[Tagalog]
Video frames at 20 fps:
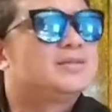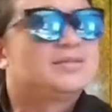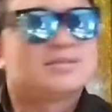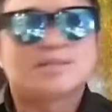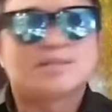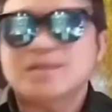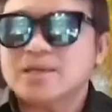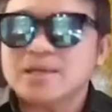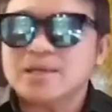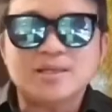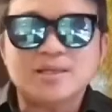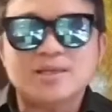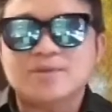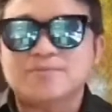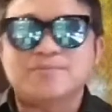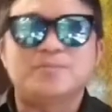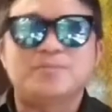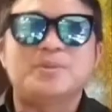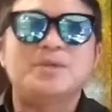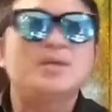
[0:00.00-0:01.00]
They can
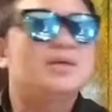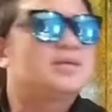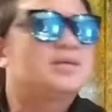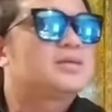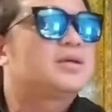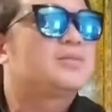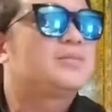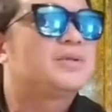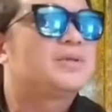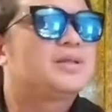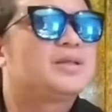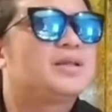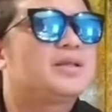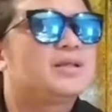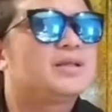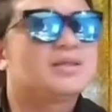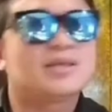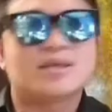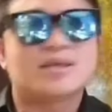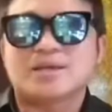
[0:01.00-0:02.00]
give me, sabi
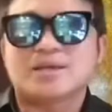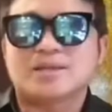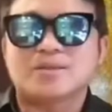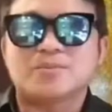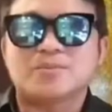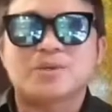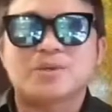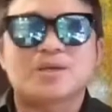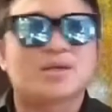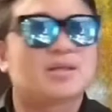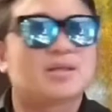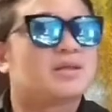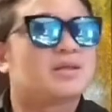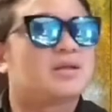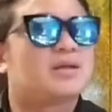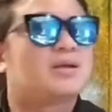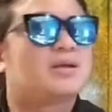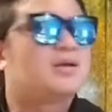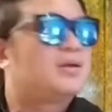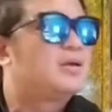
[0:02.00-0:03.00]
nila. They can, we can
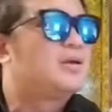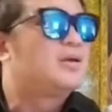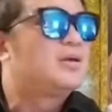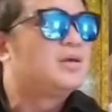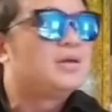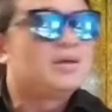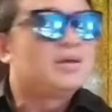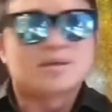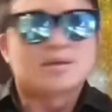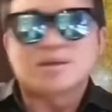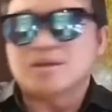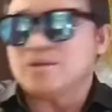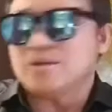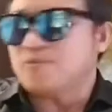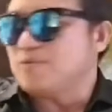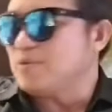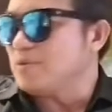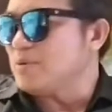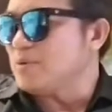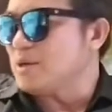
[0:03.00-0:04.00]
uh, give
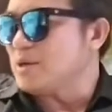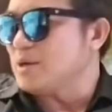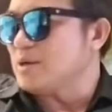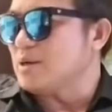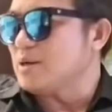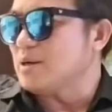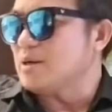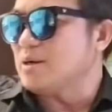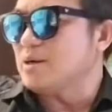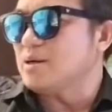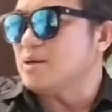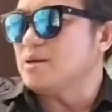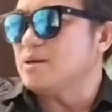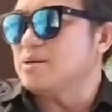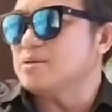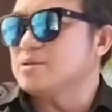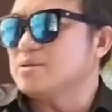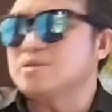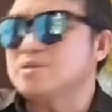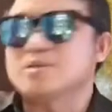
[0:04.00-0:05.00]
you a
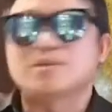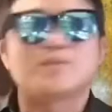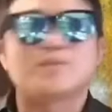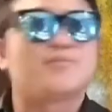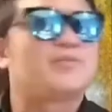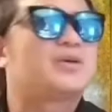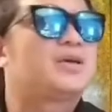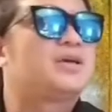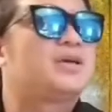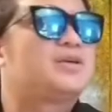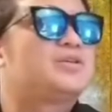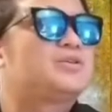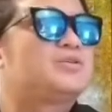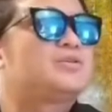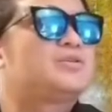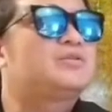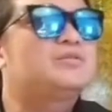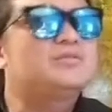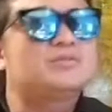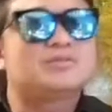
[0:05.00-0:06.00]

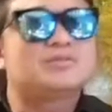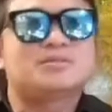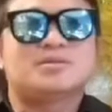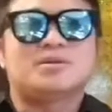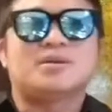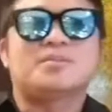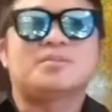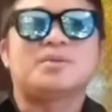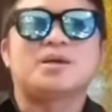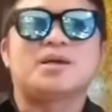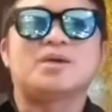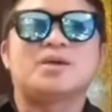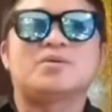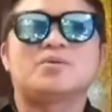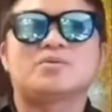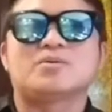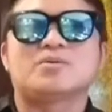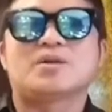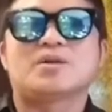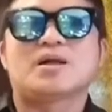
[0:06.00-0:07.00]
certification na maging
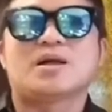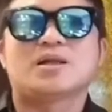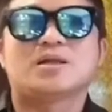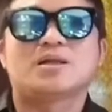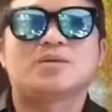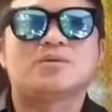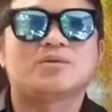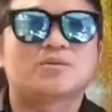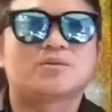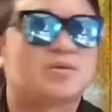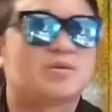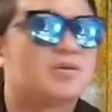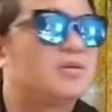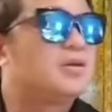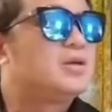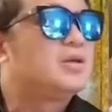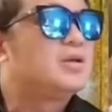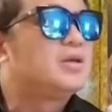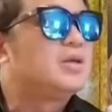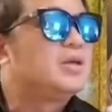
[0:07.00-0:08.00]
honorary doctor.
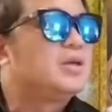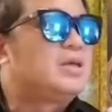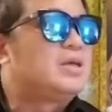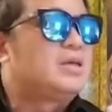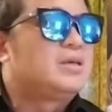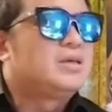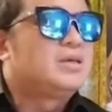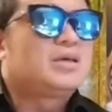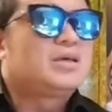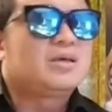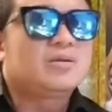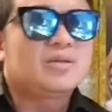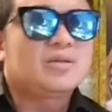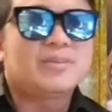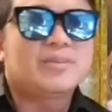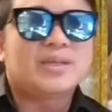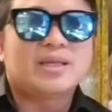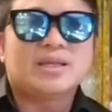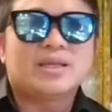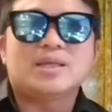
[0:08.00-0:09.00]
Yan
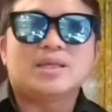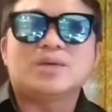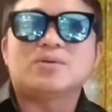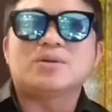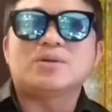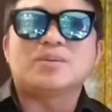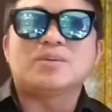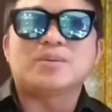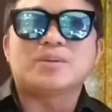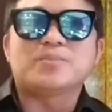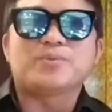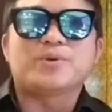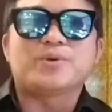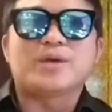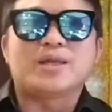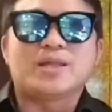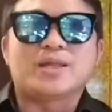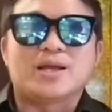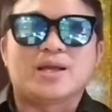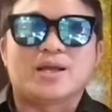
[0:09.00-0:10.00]
naman hindi ko naman po
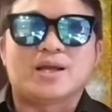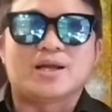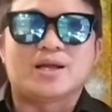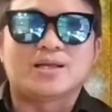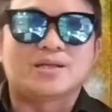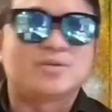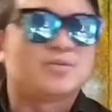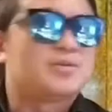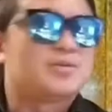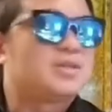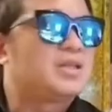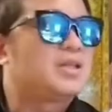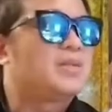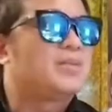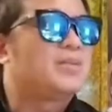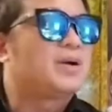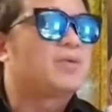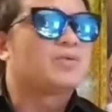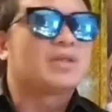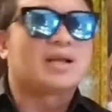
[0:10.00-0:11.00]
hinahangad yun. Hindi
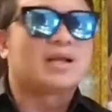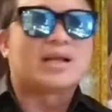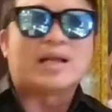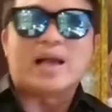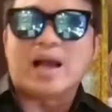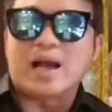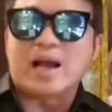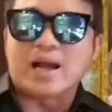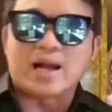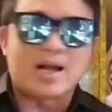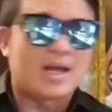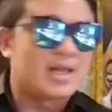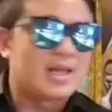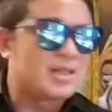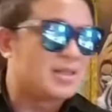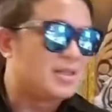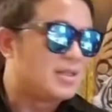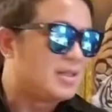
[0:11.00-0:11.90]
naman ako naghahangad.